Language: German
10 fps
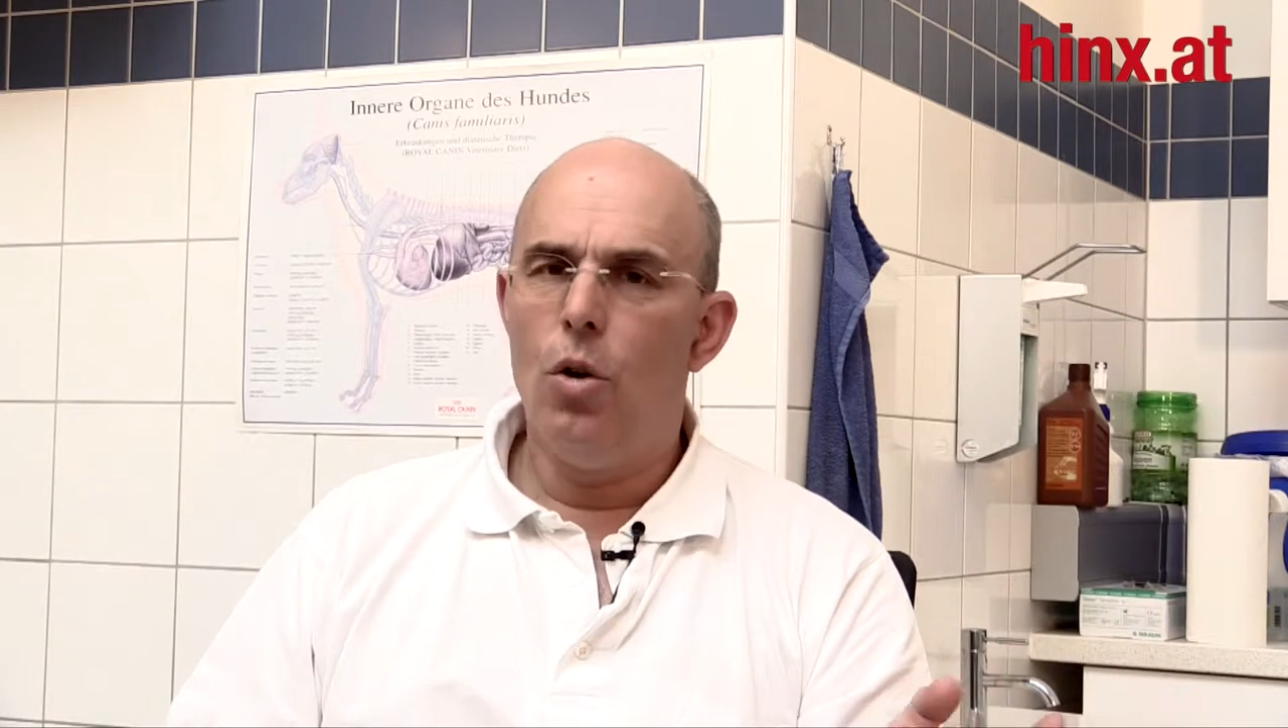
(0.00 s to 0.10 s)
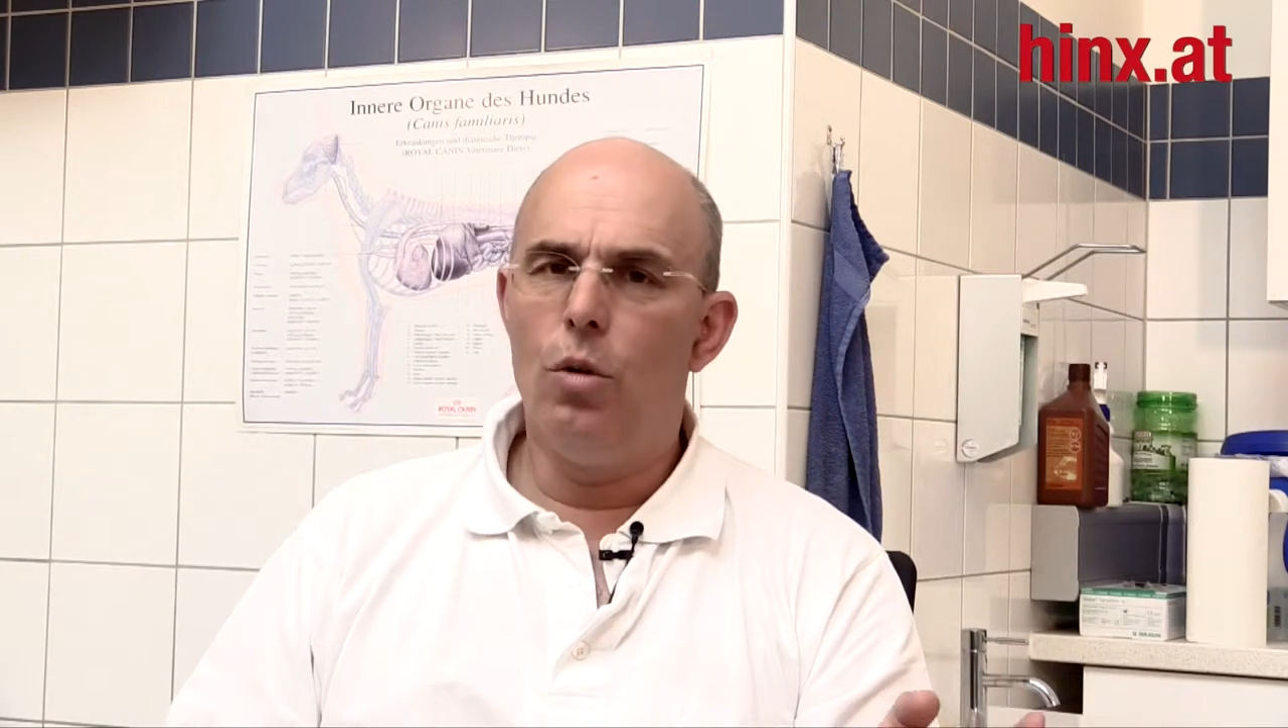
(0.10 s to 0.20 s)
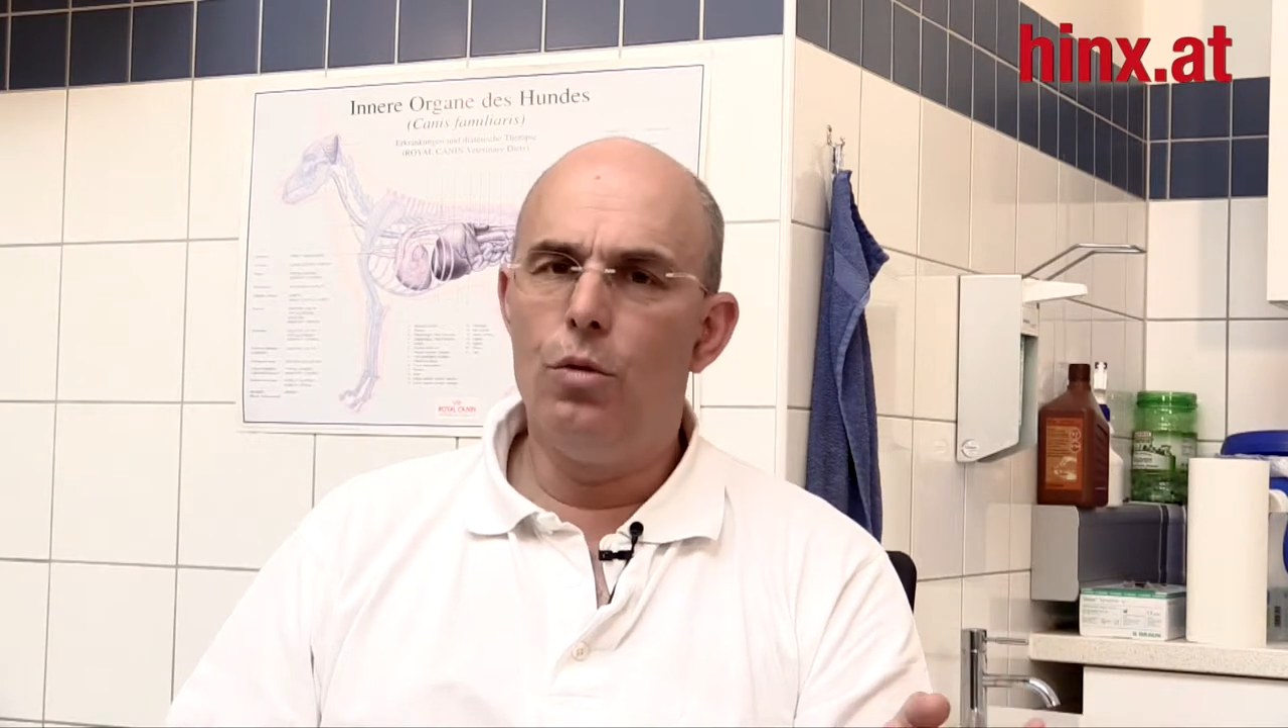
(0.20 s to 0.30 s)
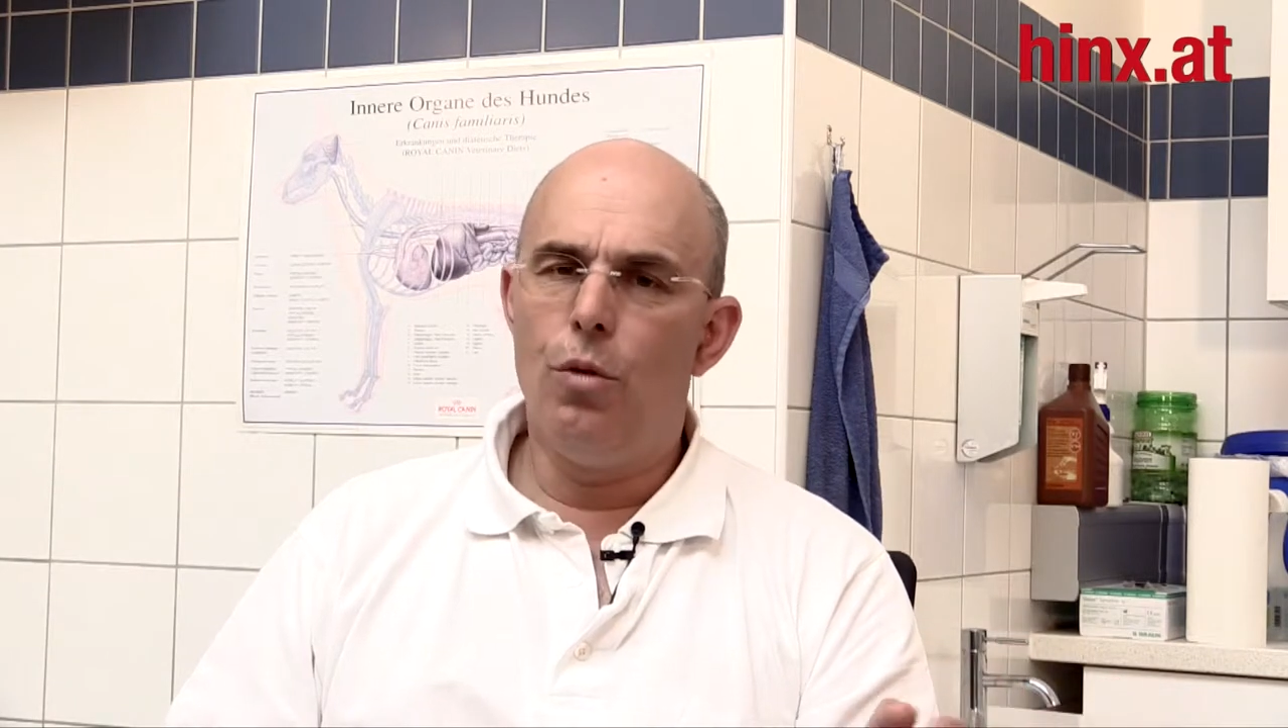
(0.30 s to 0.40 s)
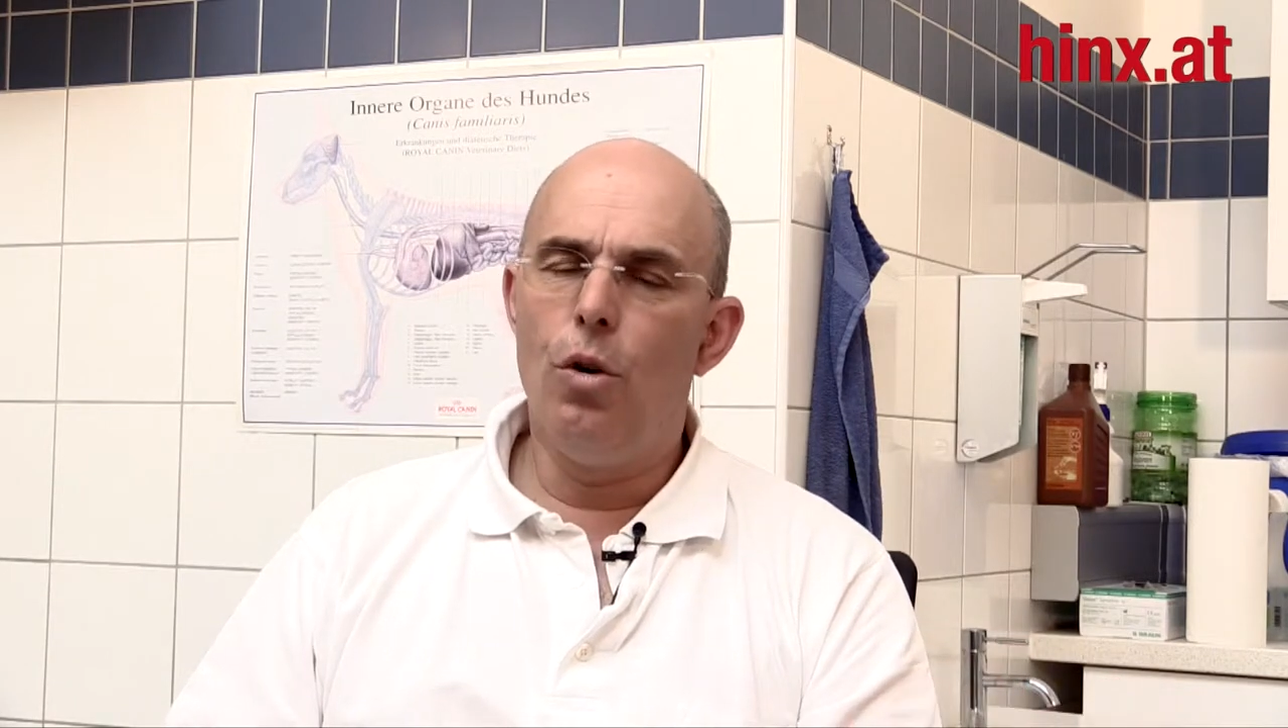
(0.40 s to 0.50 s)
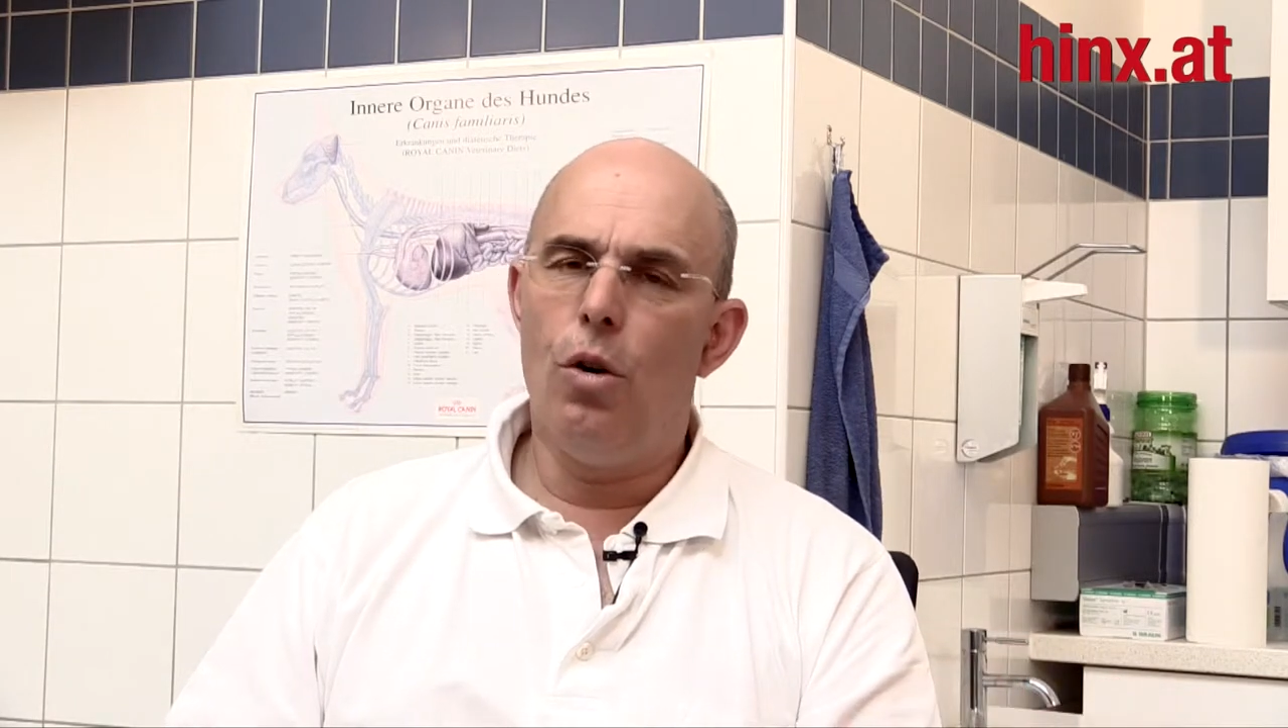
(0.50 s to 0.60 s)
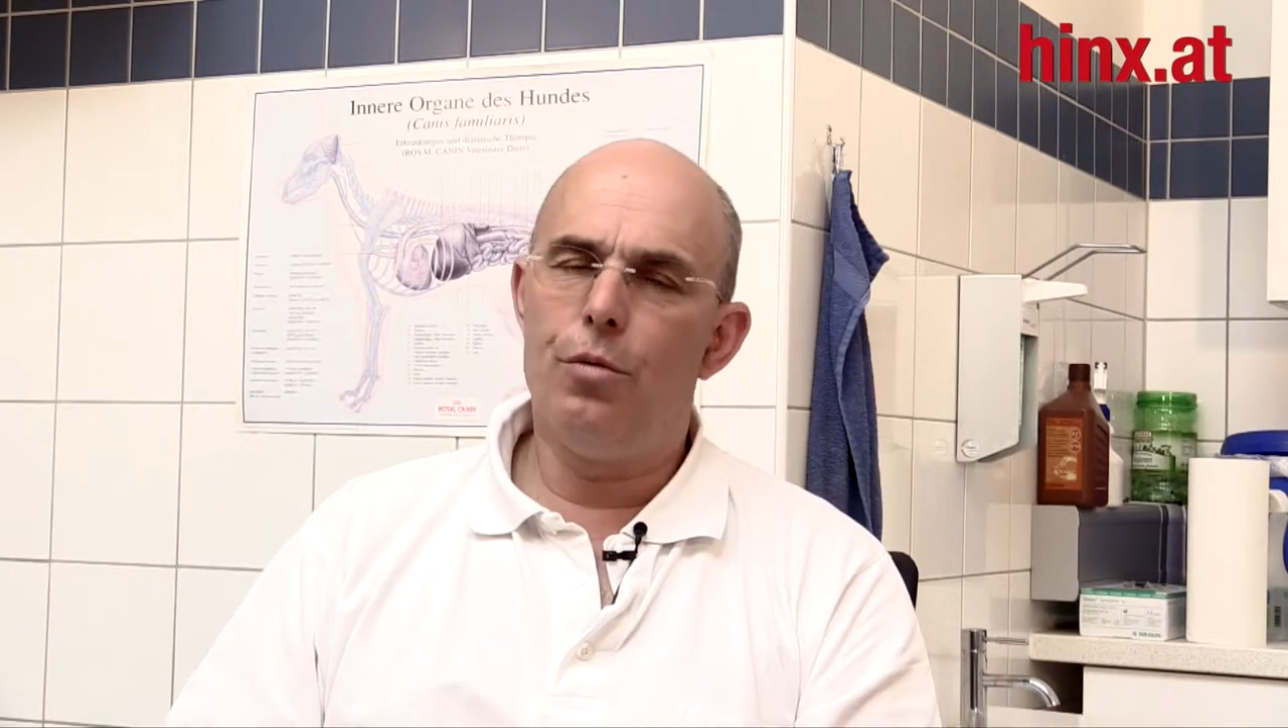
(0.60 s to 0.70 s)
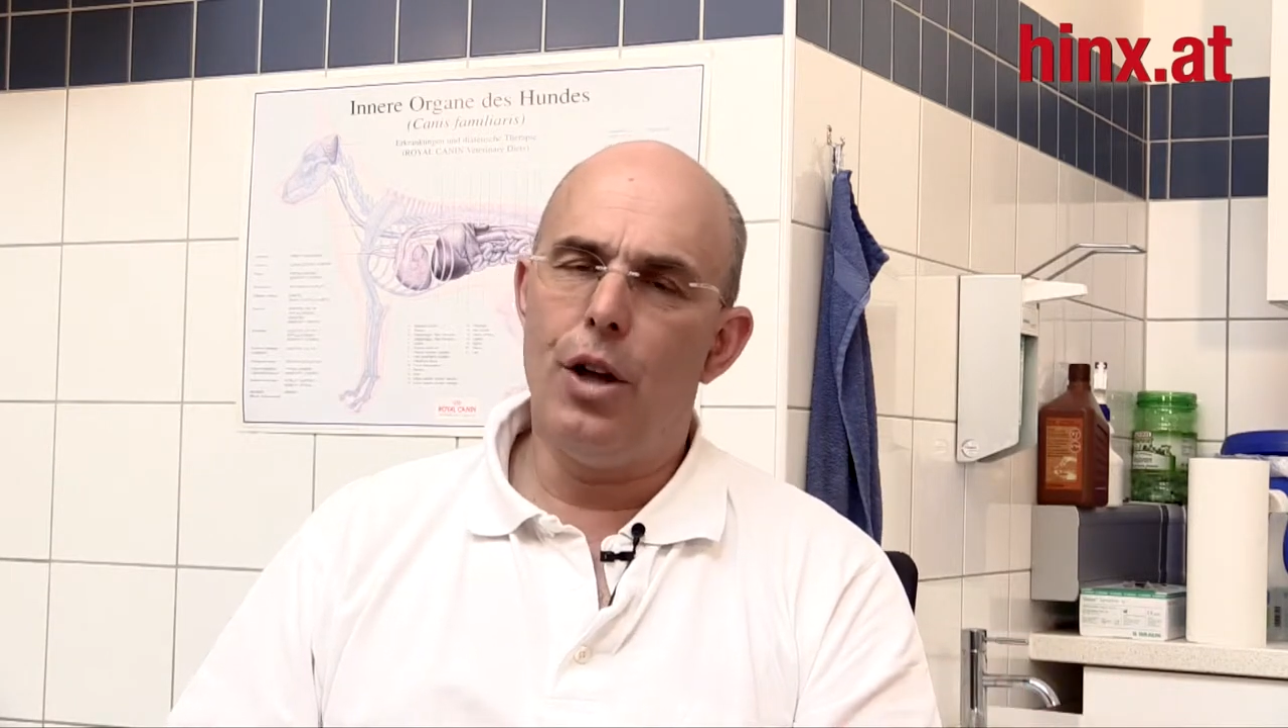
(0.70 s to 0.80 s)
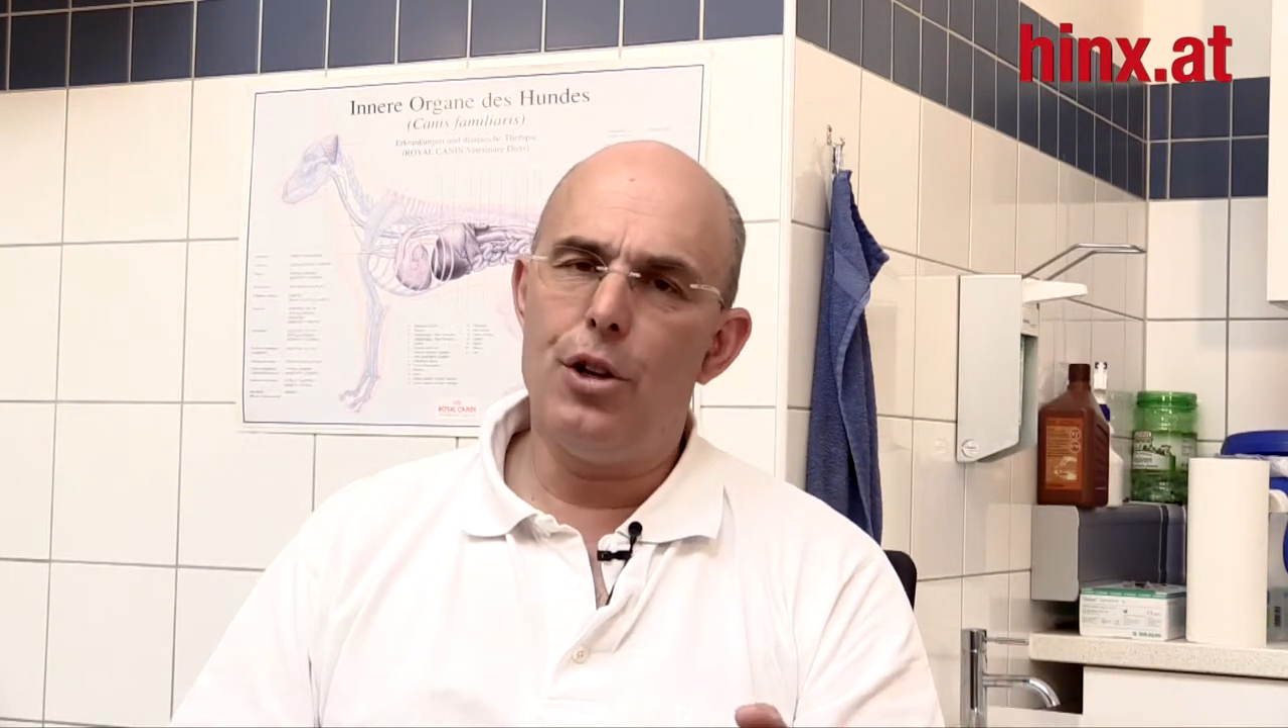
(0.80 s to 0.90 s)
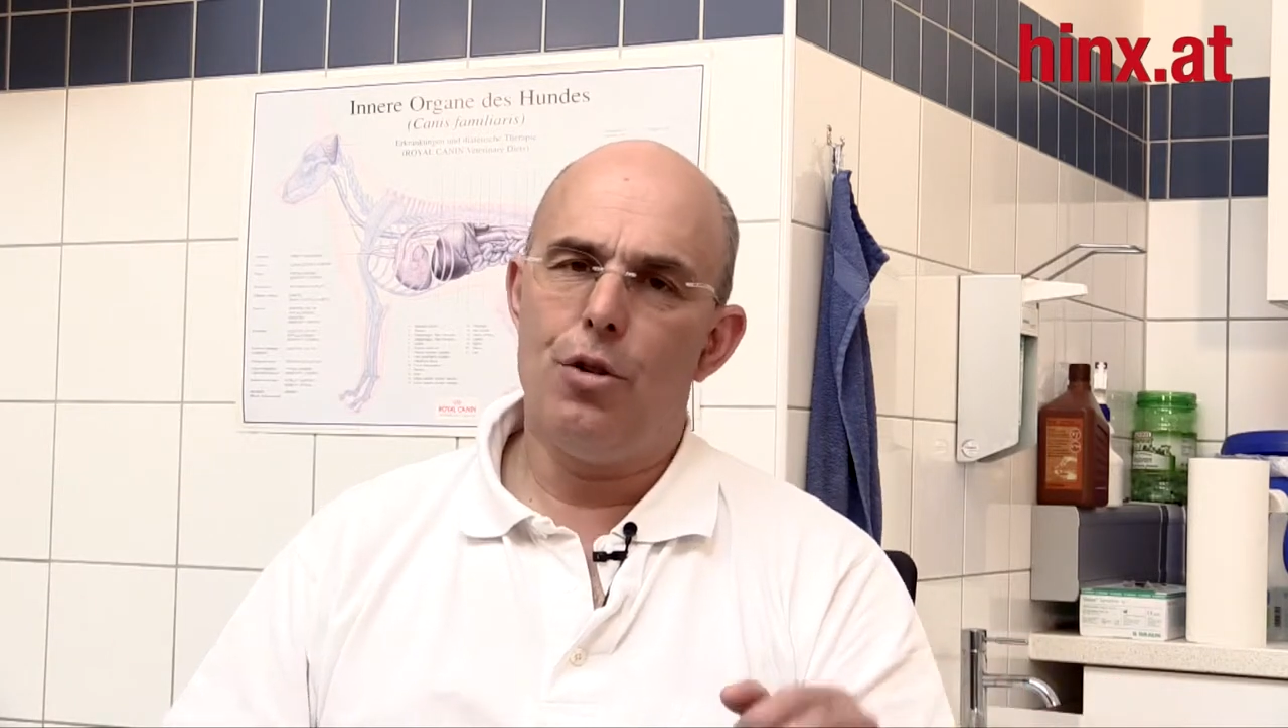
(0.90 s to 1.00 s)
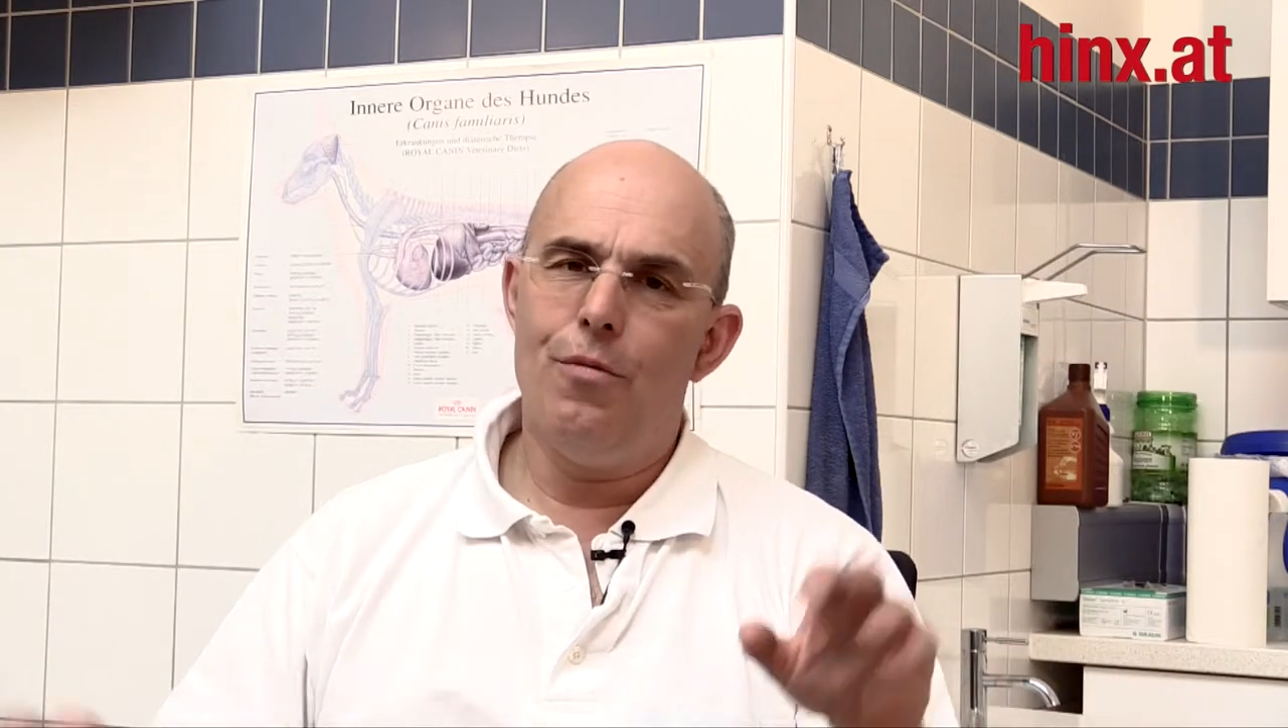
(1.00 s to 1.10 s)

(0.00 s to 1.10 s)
und wo auf Deutsch